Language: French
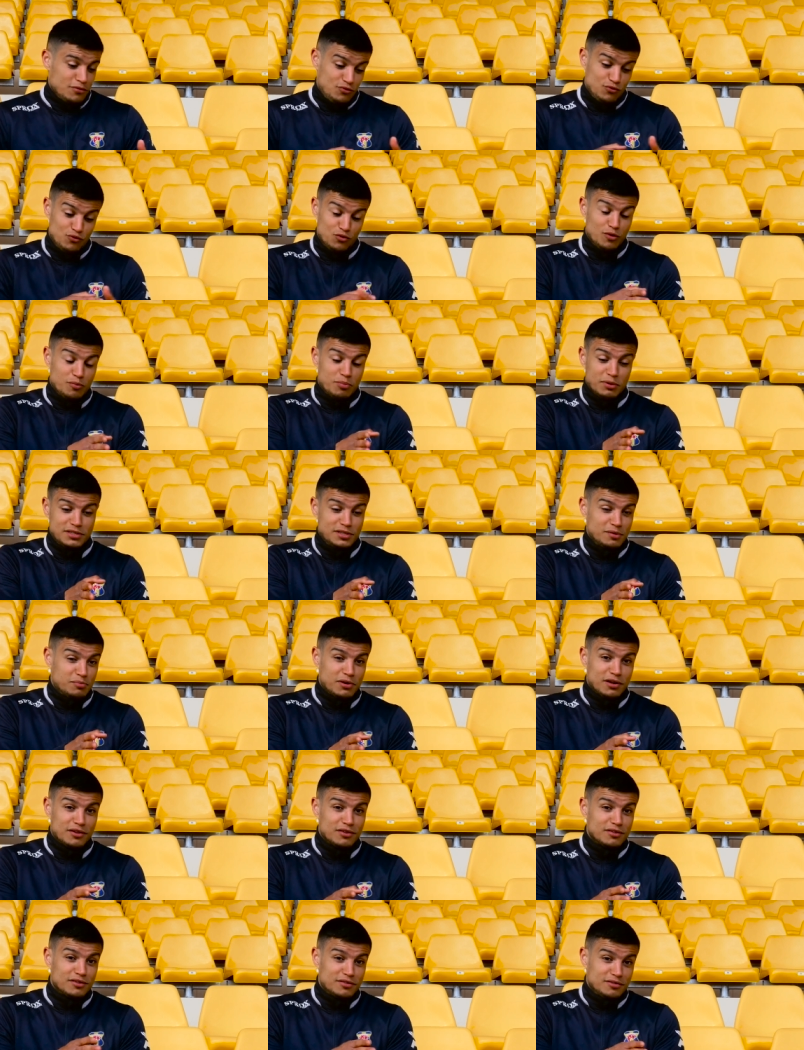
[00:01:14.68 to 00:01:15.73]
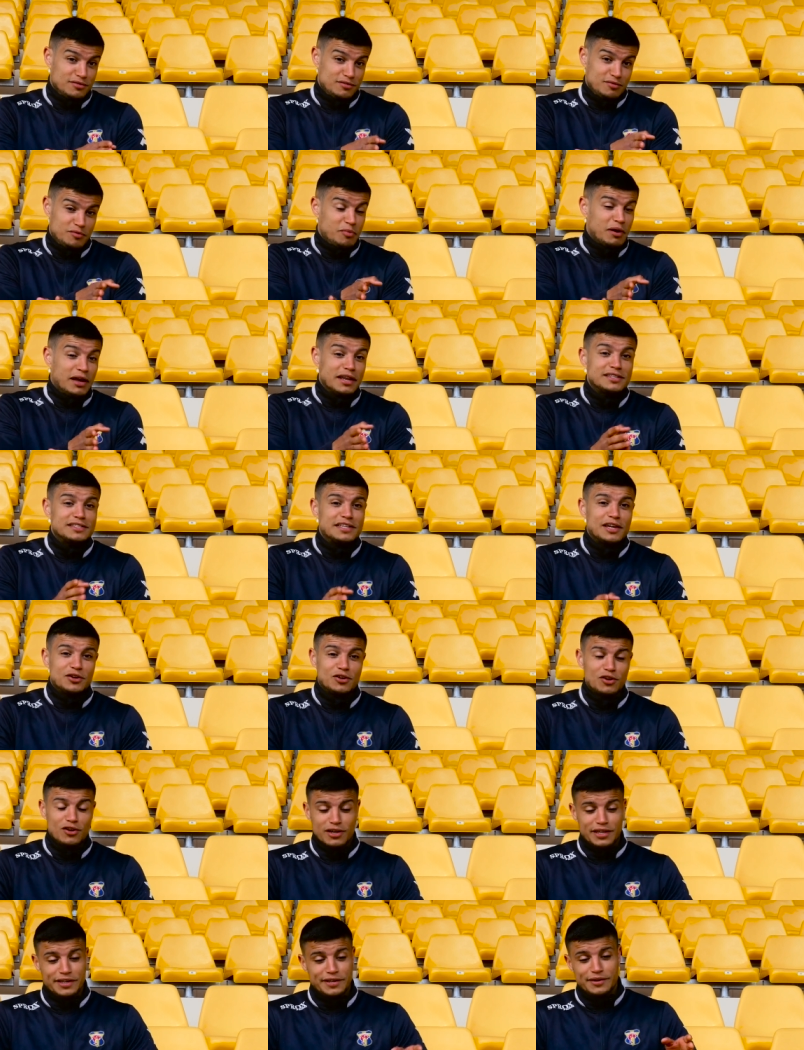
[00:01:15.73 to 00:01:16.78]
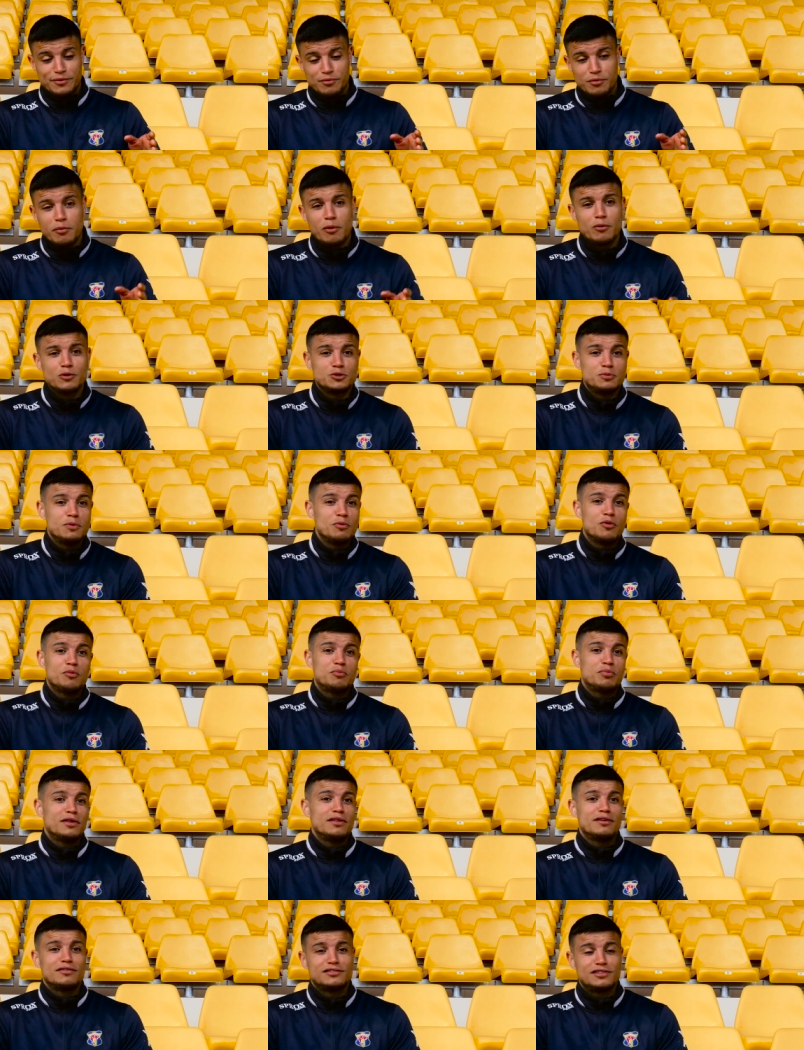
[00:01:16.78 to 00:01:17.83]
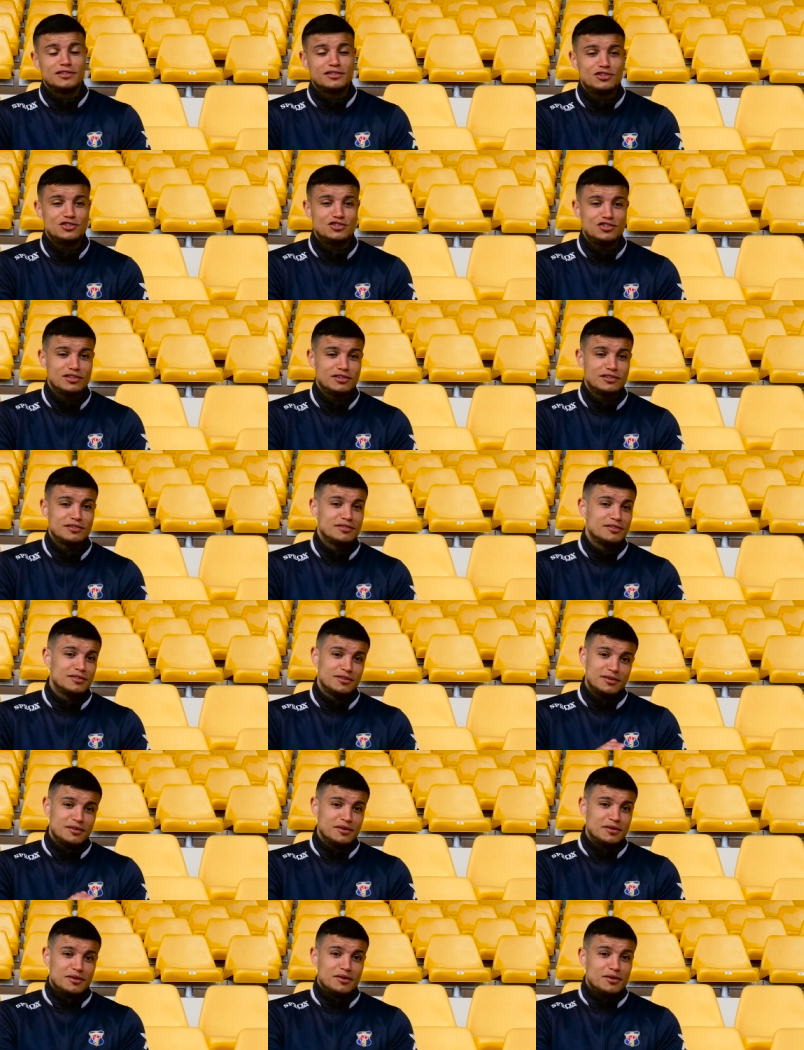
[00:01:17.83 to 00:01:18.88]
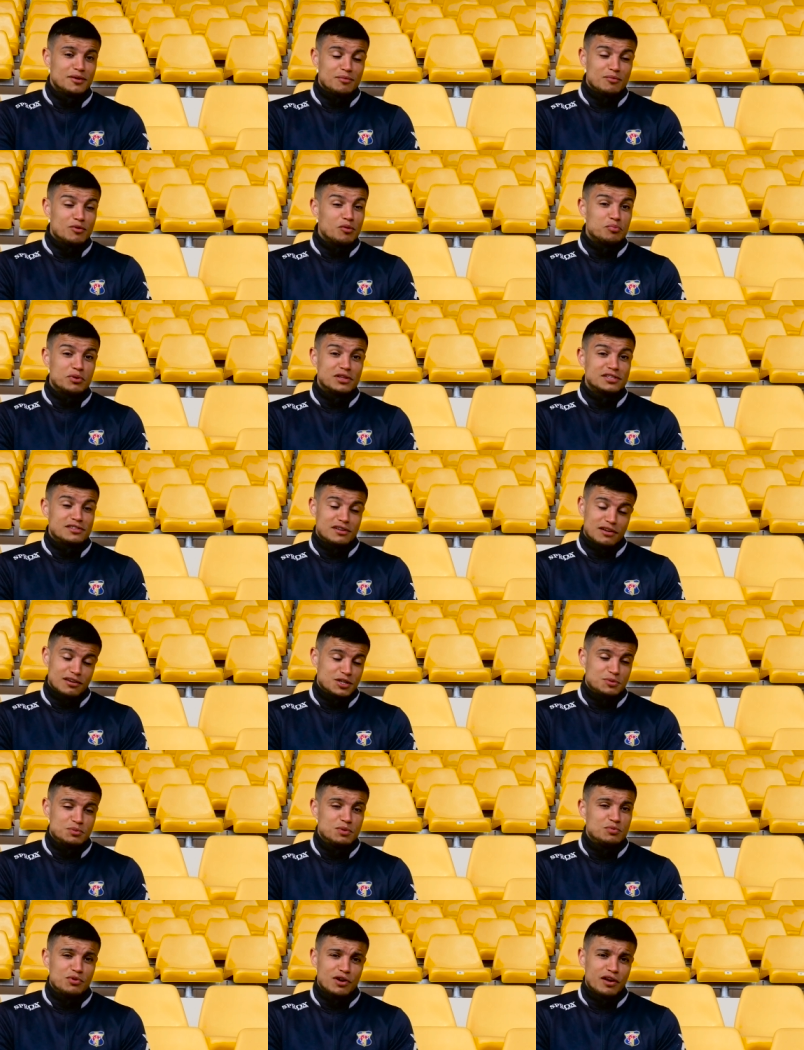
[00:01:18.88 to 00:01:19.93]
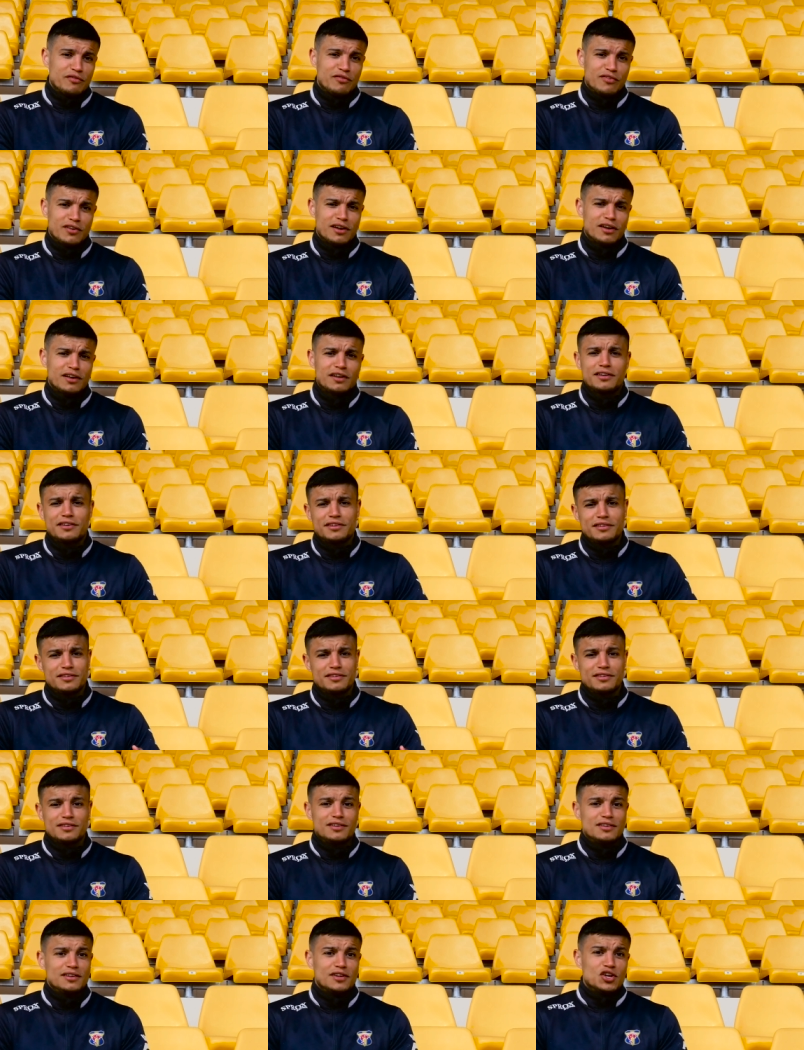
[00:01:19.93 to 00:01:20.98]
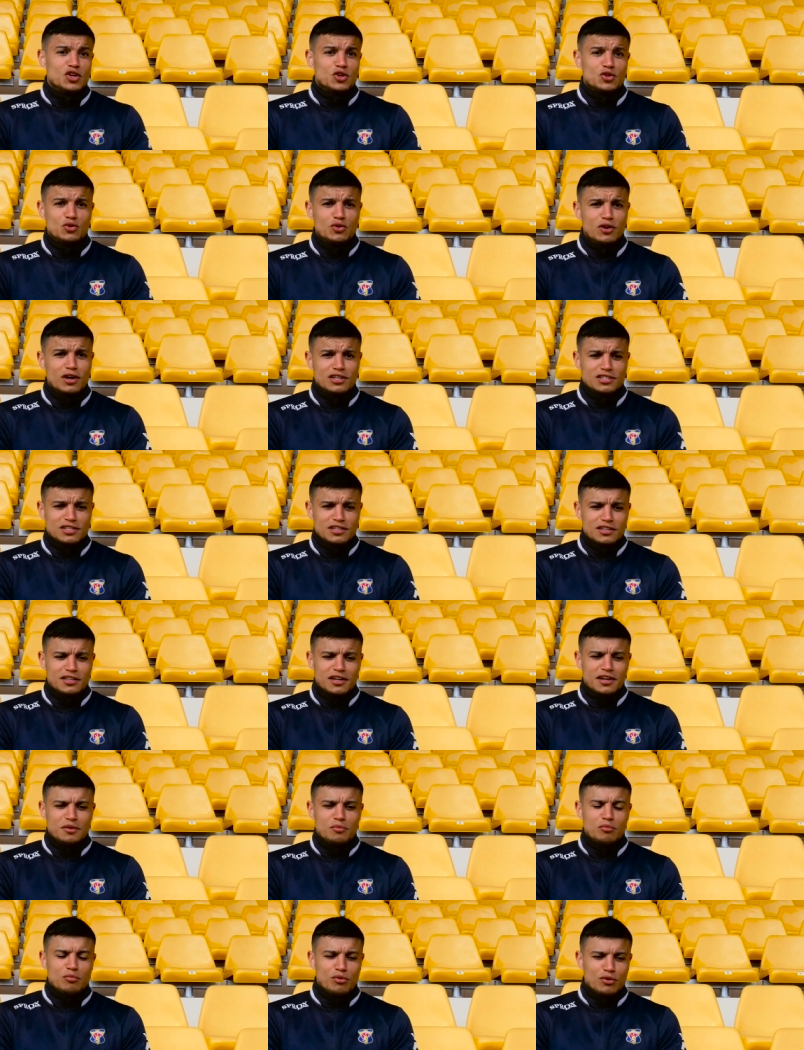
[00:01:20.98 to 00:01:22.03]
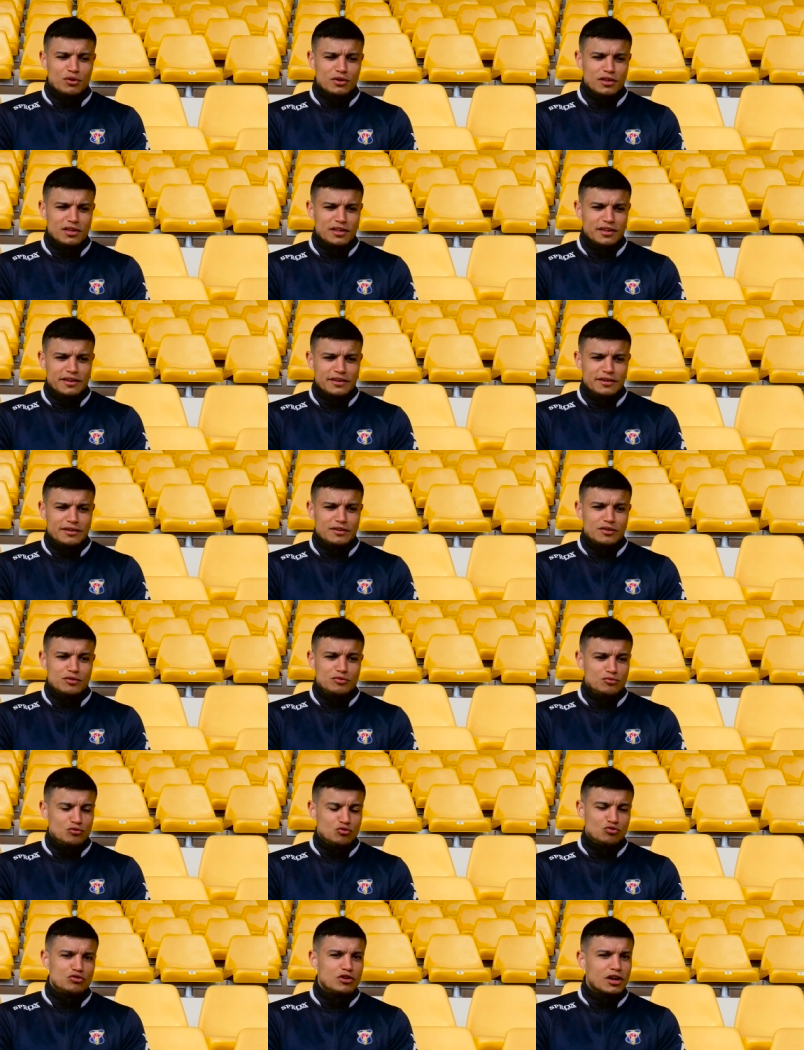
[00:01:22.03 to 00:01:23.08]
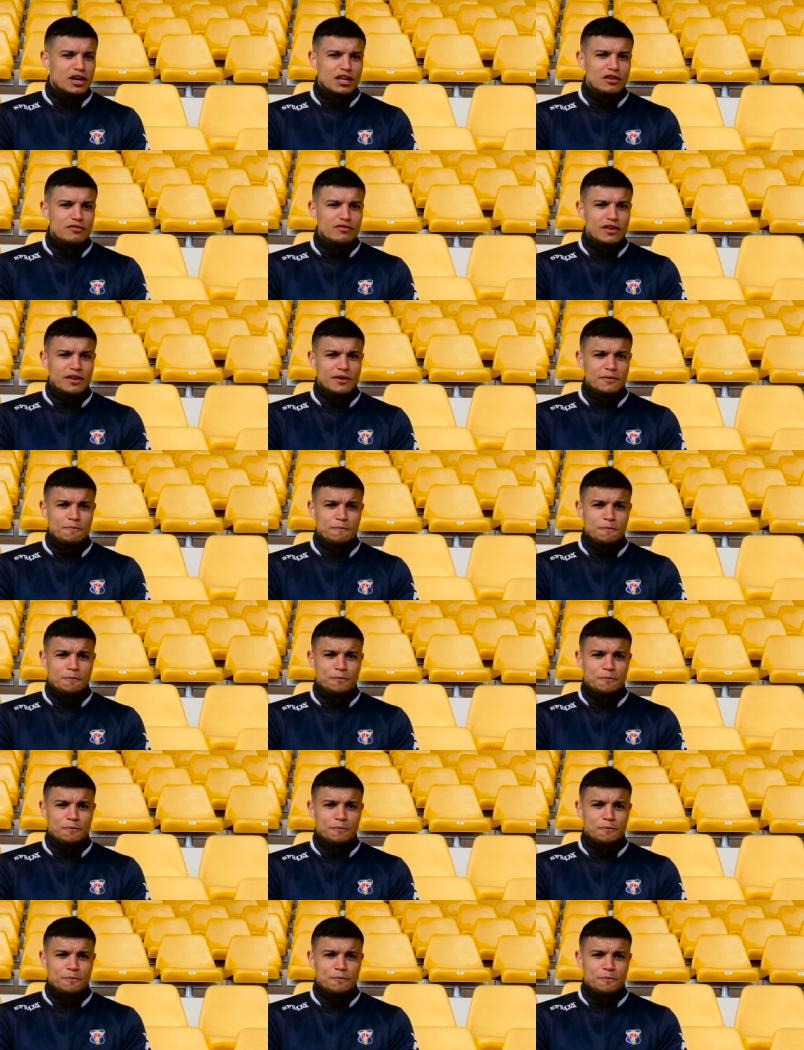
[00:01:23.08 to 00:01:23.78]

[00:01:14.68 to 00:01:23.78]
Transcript: Je voulais passer par, par l'extérieur et au moment où je mets mon pied dans le synthétique, mon pied se tanque, je ne peux plus rien faire. Et de là, j'entends un bruit, euh, une douleur qui vient.